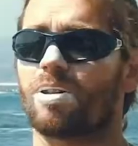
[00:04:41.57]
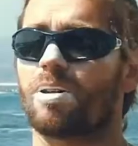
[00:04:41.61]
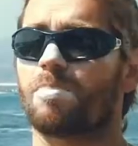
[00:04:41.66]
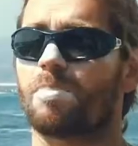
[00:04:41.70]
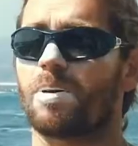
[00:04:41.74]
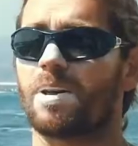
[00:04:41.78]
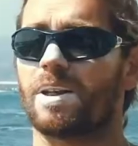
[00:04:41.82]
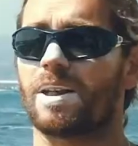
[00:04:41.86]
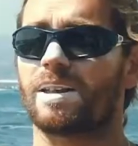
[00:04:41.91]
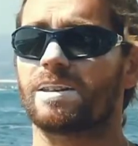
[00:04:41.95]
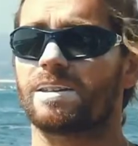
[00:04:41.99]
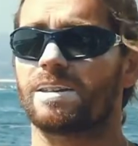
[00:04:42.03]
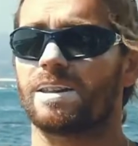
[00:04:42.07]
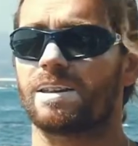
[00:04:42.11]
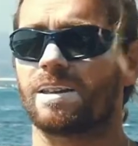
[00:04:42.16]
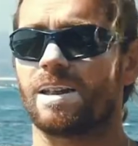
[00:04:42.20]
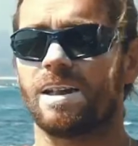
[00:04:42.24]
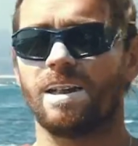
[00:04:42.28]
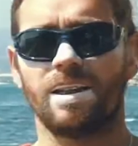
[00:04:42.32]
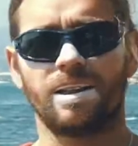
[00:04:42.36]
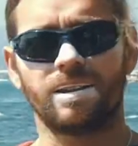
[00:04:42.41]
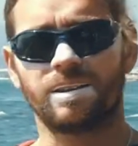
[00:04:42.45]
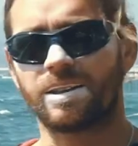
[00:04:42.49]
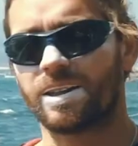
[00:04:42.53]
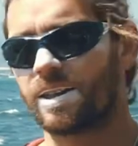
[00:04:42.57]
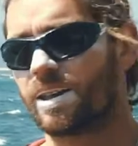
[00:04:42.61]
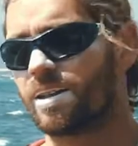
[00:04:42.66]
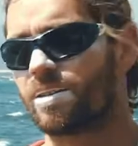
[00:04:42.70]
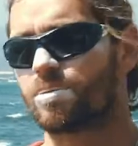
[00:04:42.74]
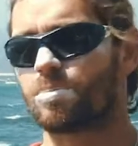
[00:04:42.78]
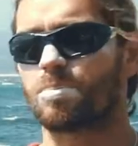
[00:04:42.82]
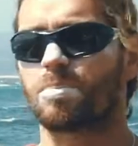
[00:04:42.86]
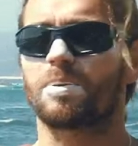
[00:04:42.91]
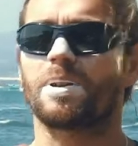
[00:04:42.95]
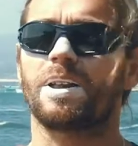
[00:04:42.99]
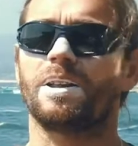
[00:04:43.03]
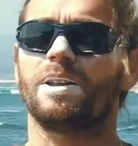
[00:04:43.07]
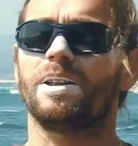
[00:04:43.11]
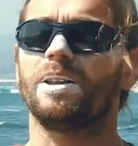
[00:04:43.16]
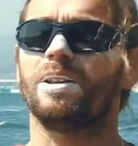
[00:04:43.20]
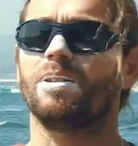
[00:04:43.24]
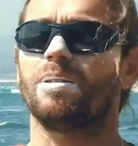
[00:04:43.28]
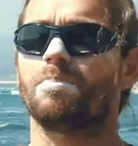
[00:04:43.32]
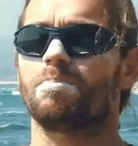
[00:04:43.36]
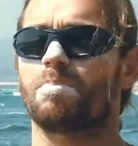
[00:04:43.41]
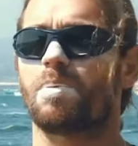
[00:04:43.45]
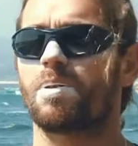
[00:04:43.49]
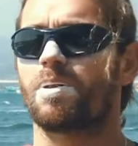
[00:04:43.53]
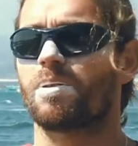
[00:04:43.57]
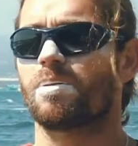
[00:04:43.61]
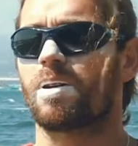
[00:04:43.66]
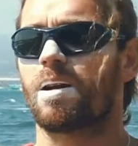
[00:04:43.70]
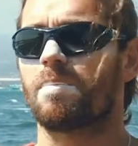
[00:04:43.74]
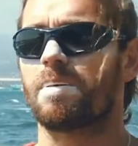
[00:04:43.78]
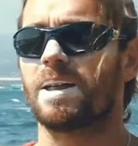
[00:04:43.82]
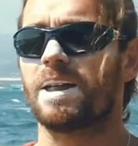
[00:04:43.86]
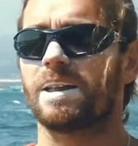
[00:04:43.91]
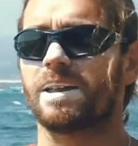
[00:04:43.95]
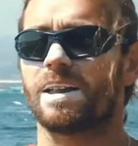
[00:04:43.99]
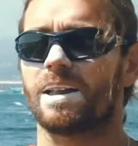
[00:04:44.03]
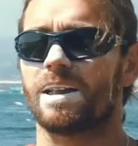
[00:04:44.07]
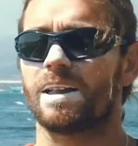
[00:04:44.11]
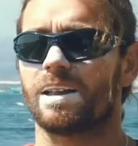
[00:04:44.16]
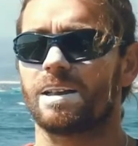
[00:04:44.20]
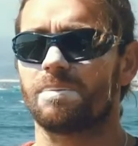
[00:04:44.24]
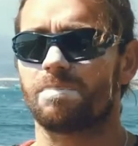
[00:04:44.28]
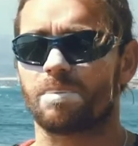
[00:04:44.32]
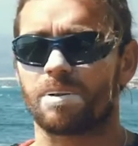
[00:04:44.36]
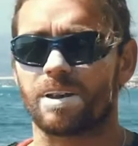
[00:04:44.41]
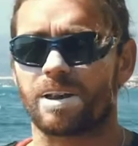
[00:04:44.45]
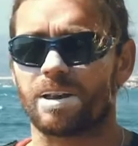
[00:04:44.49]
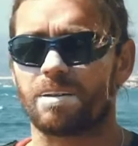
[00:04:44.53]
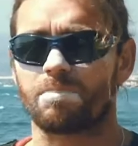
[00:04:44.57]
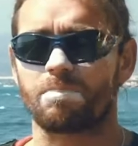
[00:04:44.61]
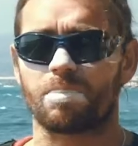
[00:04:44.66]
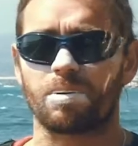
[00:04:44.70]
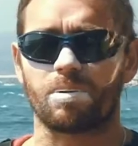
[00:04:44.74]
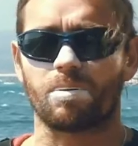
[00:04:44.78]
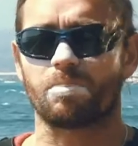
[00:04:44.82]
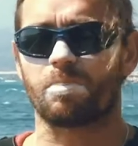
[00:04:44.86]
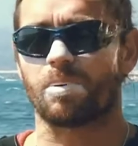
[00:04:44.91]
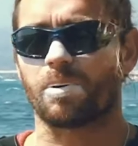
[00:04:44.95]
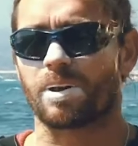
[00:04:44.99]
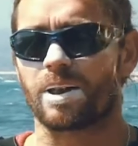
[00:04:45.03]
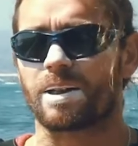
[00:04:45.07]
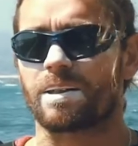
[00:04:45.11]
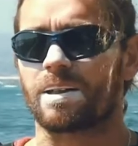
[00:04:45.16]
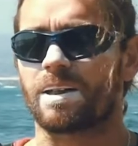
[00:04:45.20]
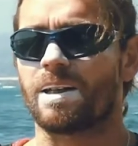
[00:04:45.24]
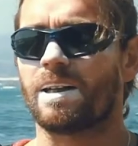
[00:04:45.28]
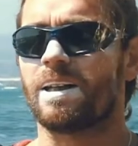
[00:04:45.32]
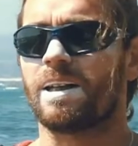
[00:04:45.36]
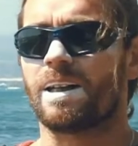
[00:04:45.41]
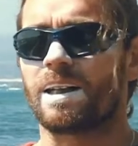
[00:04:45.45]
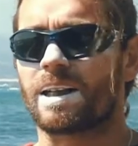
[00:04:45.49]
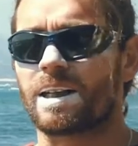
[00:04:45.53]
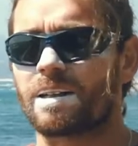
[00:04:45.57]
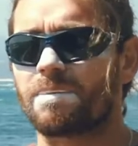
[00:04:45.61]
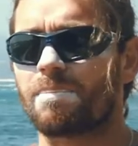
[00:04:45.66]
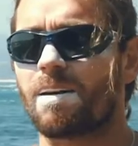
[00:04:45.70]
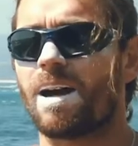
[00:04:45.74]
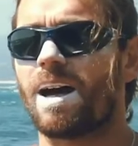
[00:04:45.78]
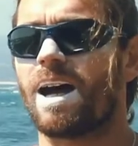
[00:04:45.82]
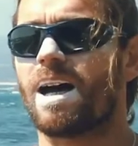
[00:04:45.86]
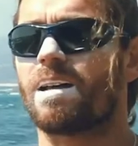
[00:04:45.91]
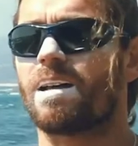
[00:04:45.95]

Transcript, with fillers: pueden hacer, tienen un objetivo en pos de una meta, que es por ejemplo poder remar,